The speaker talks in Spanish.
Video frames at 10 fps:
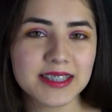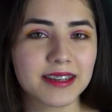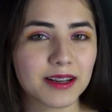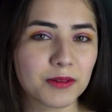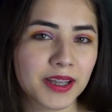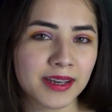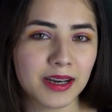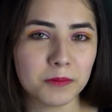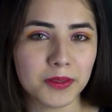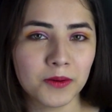si
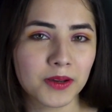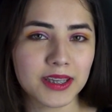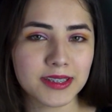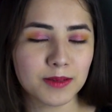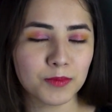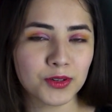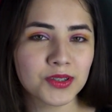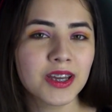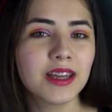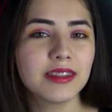recuerdan el video que
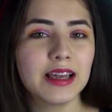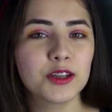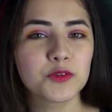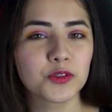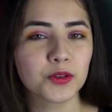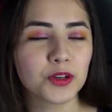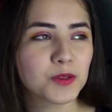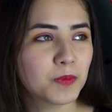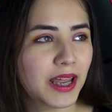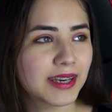hicimos de los
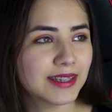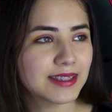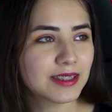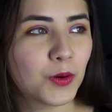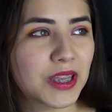futuros planes,